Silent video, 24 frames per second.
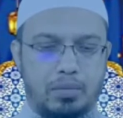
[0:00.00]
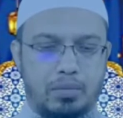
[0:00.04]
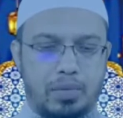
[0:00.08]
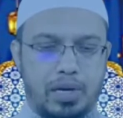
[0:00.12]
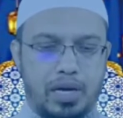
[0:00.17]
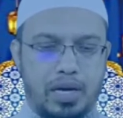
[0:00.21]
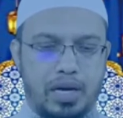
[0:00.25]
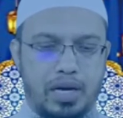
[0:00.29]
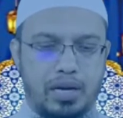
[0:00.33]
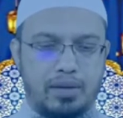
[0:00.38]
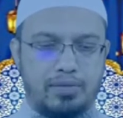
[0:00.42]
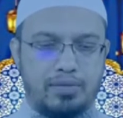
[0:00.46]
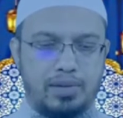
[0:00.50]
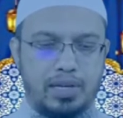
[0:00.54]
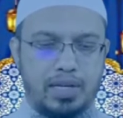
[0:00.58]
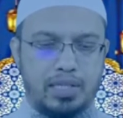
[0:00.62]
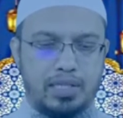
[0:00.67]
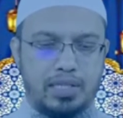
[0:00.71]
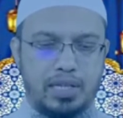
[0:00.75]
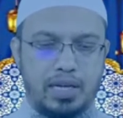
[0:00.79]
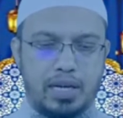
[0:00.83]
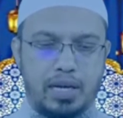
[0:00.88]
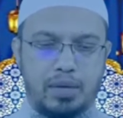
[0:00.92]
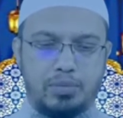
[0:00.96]
ভাই আরিফ
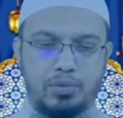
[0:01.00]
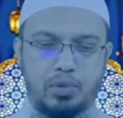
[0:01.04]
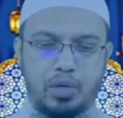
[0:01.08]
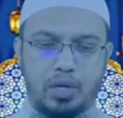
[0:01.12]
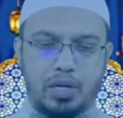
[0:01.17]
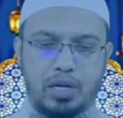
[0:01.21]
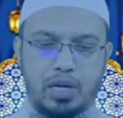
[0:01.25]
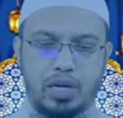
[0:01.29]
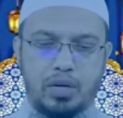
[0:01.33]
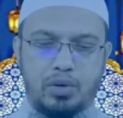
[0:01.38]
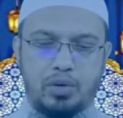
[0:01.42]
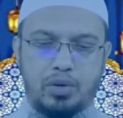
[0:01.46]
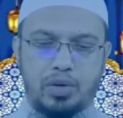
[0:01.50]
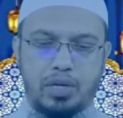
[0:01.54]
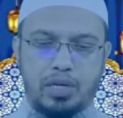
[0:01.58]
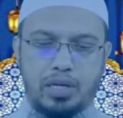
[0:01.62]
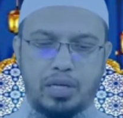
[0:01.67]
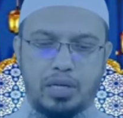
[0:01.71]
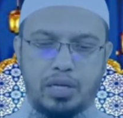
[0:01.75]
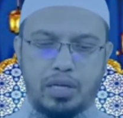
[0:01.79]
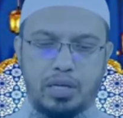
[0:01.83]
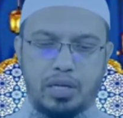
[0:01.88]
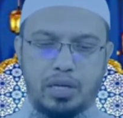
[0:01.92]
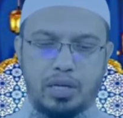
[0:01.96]
লিখেছেন লাইভ চলাকালীন
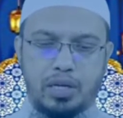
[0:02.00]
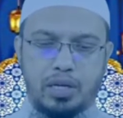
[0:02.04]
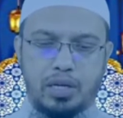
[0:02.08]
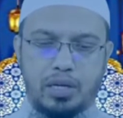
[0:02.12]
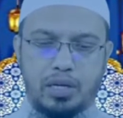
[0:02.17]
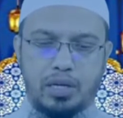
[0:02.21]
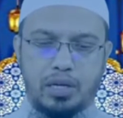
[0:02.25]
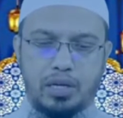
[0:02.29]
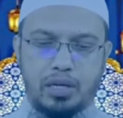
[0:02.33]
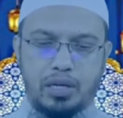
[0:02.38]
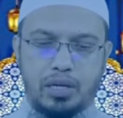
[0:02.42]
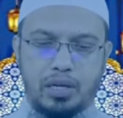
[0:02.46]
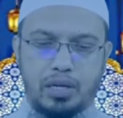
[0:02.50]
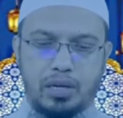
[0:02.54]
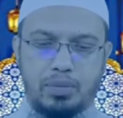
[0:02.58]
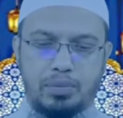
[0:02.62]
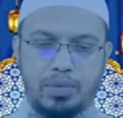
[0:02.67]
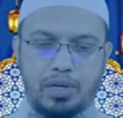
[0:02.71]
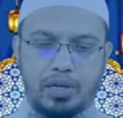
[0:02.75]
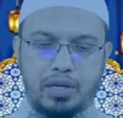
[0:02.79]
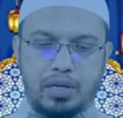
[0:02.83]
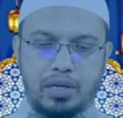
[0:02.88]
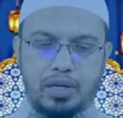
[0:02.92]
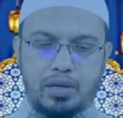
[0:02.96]
অনেকে
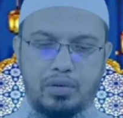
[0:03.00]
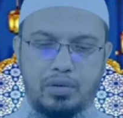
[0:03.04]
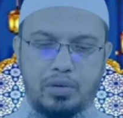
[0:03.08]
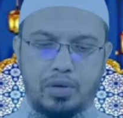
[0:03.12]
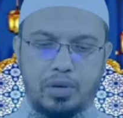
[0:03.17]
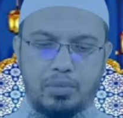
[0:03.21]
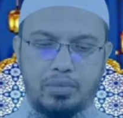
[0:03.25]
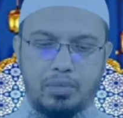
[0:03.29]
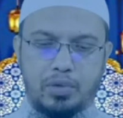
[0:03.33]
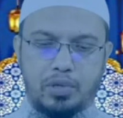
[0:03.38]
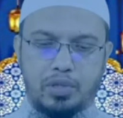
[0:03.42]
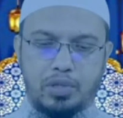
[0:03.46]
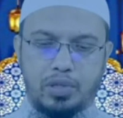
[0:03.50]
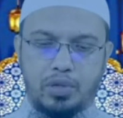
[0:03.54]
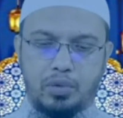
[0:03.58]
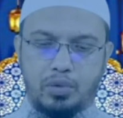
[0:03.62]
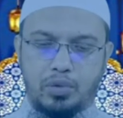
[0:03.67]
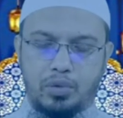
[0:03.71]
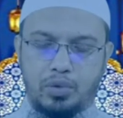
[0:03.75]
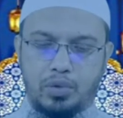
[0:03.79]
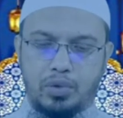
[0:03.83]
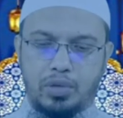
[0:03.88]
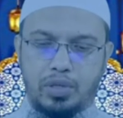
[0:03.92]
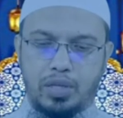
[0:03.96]
আপনাকে করা প্রশ্নের
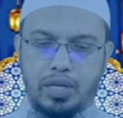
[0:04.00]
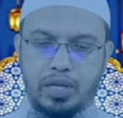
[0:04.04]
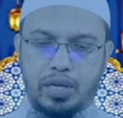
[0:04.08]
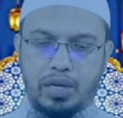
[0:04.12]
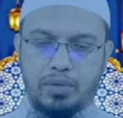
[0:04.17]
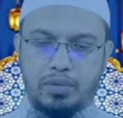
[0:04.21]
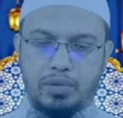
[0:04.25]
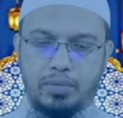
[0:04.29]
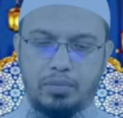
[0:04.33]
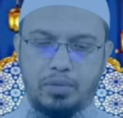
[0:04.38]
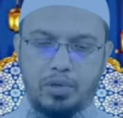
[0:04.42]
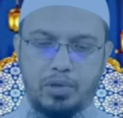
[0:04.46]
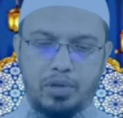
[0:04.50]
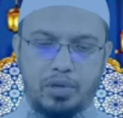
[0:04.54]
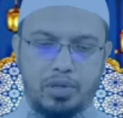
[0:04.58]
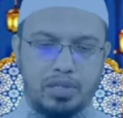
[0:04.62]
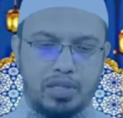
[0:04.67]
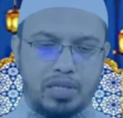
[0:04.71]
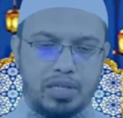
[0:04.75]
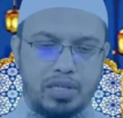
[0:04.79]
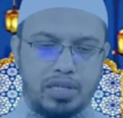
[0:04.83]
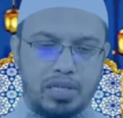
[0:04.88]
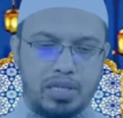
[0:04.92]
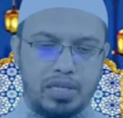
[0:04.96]
উত্তর দেয় আমার মনে হয়
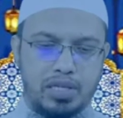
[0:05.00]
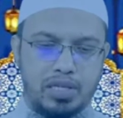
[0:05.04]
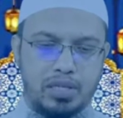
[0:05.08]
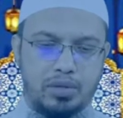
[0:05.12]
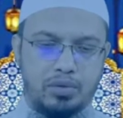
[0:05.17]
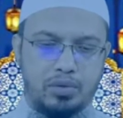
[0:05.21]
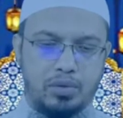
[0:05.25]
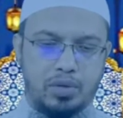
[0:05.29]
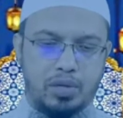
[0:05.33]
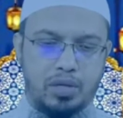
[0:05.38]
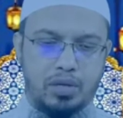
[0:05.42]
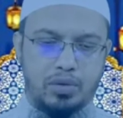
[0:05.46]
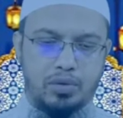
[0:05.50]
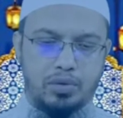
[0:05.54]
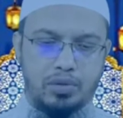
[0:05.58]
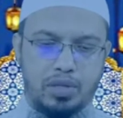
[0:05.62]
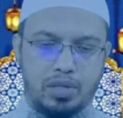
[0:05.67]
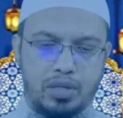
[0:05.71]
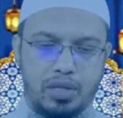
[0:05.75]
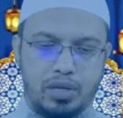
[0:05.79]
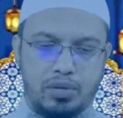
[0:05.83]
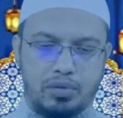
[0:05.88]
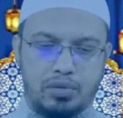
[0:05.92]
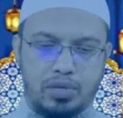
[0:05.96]
তাদেরকে নিষেধ করে দেওয়া
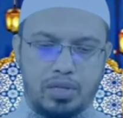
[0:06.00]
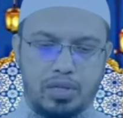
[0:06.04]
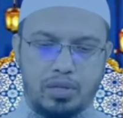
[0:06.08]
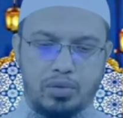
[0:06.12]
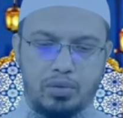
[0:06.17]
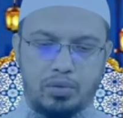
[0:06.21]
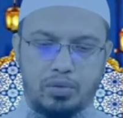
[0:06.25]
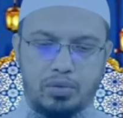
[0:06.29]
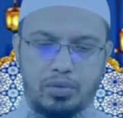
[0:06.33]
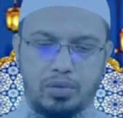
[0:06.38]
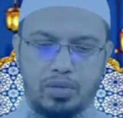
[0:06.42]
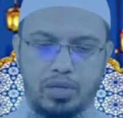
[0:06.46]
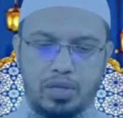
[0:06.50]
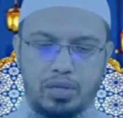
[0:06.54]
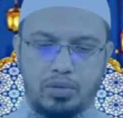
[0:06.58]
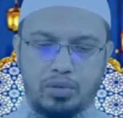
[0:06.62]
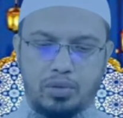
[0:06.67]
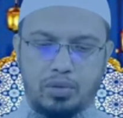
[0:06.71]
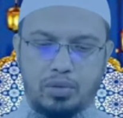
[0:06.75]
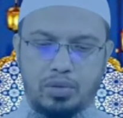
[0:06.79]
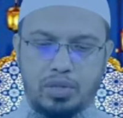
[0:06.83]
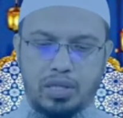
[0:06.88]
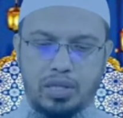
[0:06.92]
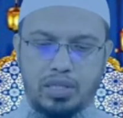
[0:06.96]
উচিত কারণ তাদের উত্তর দেওয়ার
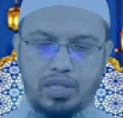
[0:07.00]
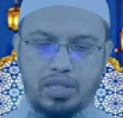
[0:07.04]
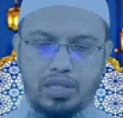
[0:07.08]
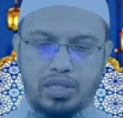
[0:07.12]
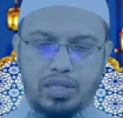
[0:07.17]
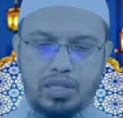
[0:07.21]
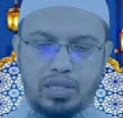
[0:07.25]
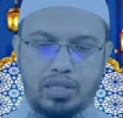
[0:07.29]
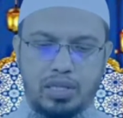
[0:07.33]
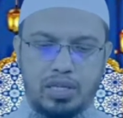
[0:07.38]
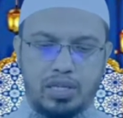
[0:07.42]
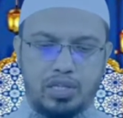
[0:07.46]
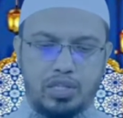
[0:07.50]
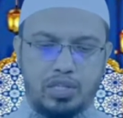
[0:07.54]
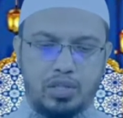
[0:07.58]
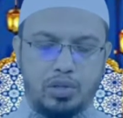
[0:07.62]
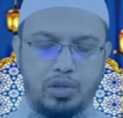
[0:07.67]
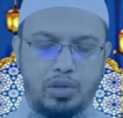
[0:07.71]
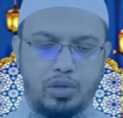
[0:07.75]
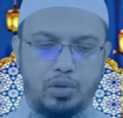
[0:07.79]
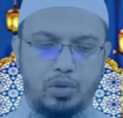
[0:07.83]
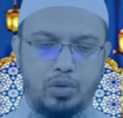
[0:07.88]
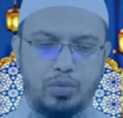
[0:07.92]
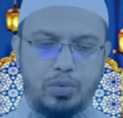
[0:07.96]
যোগ্যতা আছে কিনা তা নিশ্চিত
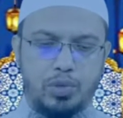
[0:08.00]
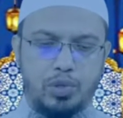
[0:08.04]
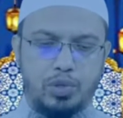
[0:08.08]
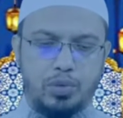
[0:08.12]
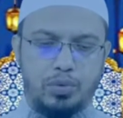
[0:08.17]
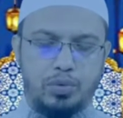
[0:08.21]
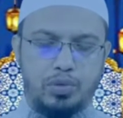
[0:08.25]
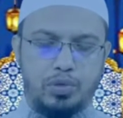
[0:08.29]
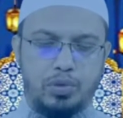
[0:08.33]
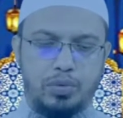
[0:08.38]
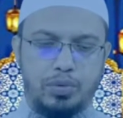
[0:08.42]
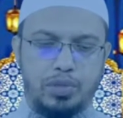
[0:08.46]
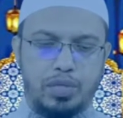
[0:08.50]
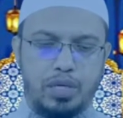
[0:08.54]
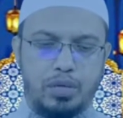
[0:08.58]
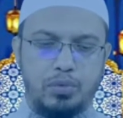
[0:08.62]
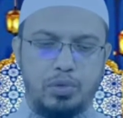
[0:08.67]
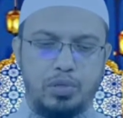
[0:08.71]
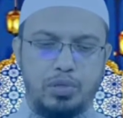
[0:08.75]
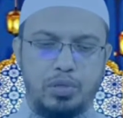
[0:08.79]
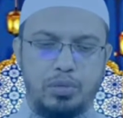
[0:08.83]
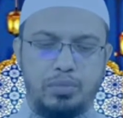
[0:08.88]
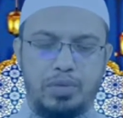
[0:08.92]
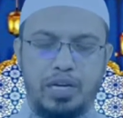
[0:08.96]
নয় খুবই চমৎকার
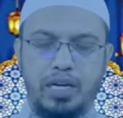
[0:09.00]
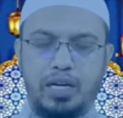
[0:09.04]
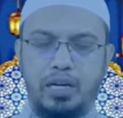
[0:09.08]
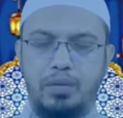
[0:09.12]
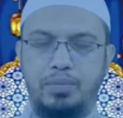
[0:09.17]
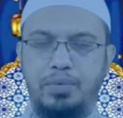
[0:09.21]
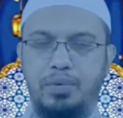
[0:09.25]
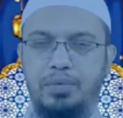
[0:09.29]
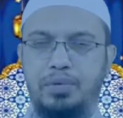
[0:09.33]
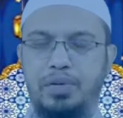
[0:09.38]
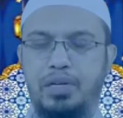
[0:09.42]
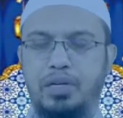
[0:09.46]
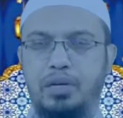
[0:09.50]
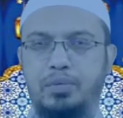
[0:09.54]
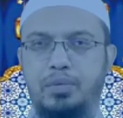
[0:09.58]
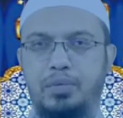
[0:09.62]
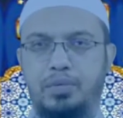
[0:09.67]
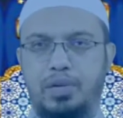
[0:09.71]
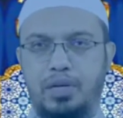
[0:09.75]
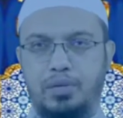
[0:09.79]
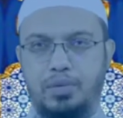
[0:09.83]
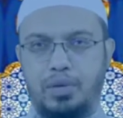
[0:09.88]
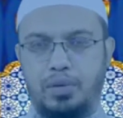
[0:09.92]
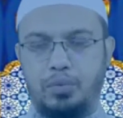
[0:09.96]
বলেছেন ভাই আরিফ এবং এটা আমরা
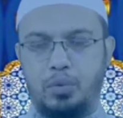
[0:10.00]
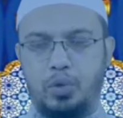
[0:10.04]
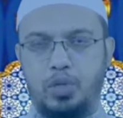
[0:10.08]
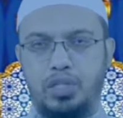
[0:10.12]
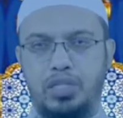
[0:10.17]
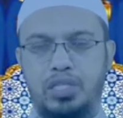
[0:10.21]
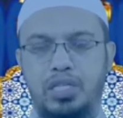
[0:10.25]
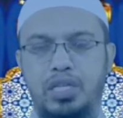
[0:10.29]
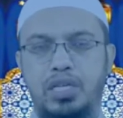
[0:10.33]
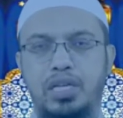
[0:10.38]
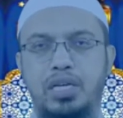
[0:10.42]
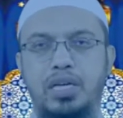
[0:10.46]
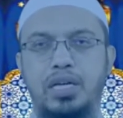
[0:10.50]
বারবার বলেছি